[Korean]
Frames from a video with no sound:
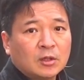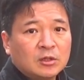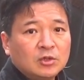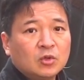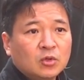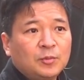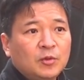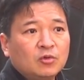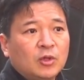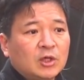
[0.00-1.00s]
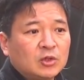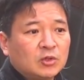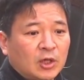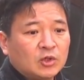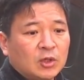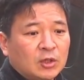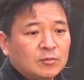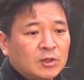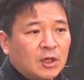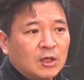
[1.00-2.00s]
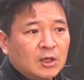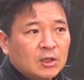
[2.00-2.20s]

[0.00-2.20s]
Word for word: 그 정도 비용 은 되셔야 됩니다.